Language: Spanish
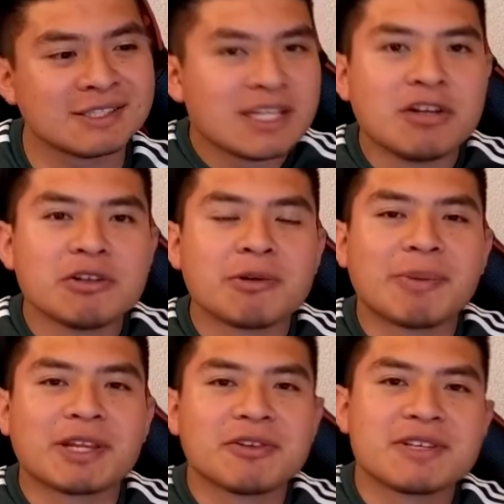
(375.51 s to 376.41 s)
Y el último
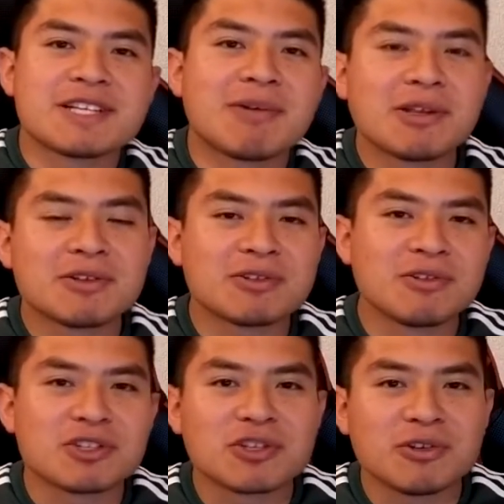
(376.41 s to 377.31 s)
partido de sábado son
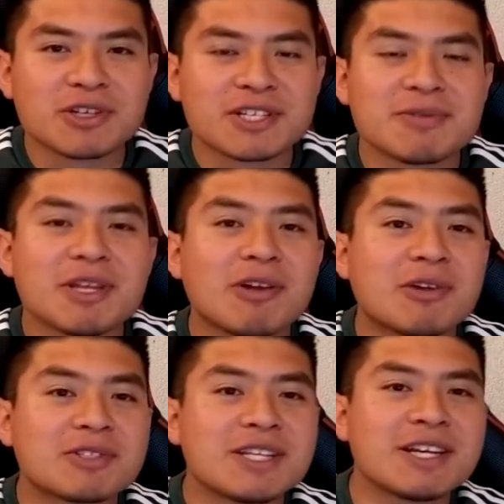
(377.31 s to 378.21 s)
los Cholos recibiendo a
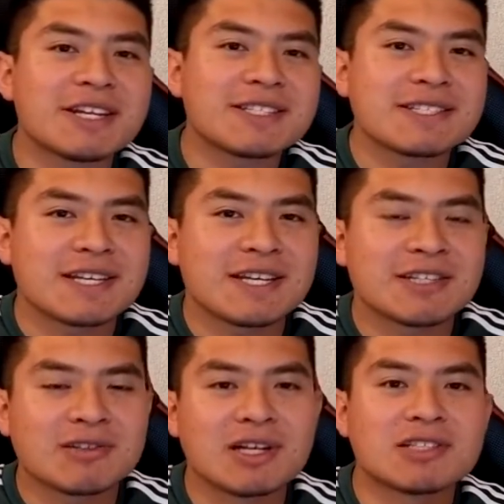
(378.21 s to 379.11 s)
los Tigres
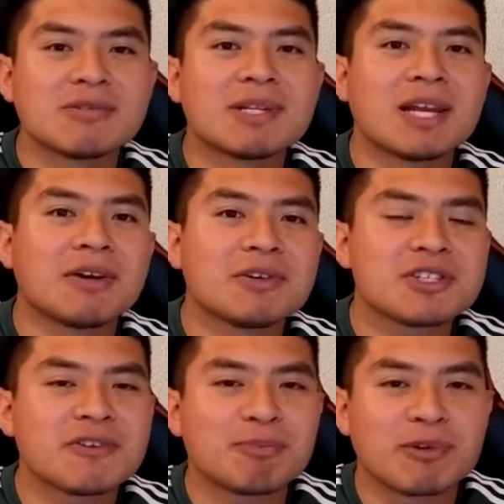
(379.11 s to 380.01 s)
esto a las 9 de la
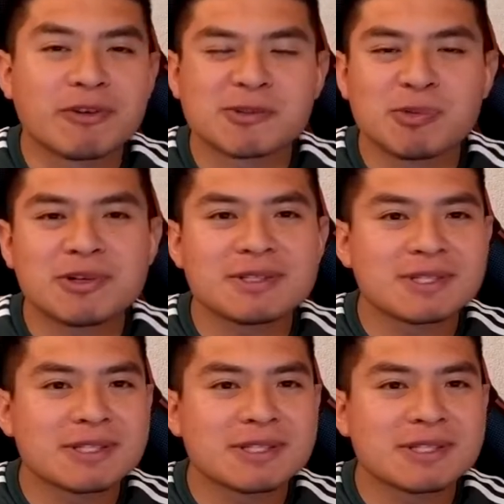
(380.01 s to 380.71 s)
noche por Fox Sports.